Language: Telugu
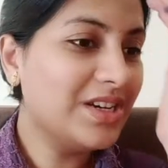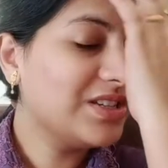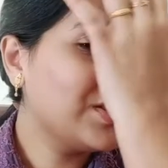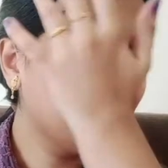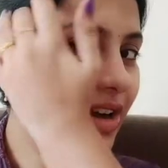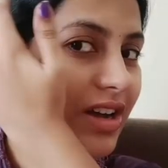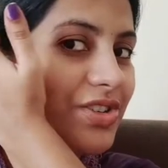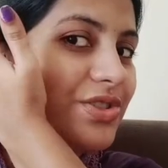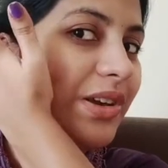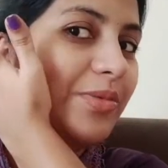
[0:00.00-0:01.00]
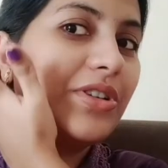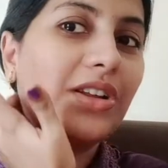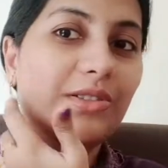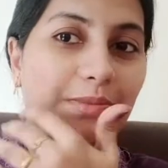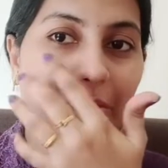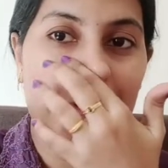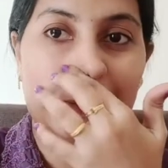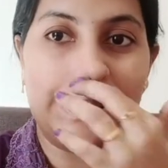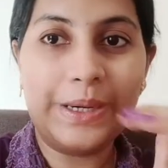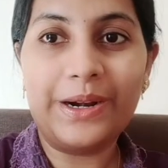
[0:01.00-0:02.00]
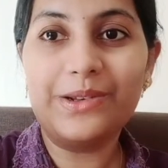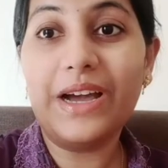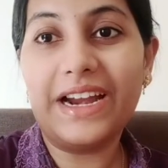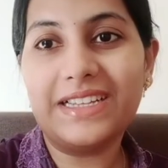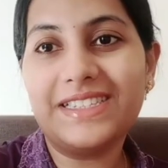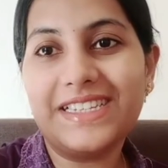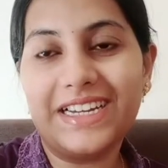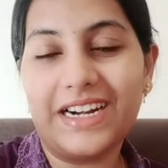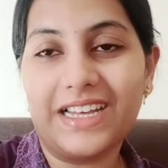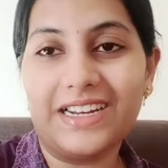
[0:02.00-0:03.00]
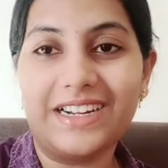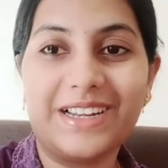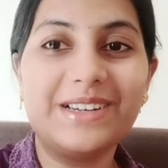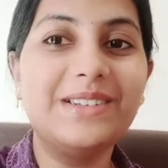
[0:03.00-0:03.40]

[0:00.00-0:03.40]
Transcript: సో ఆశు ఏమో నన్ను పిలుస్తున్నాడు హైడ్ అండ్ సీక్ ఆడాలంట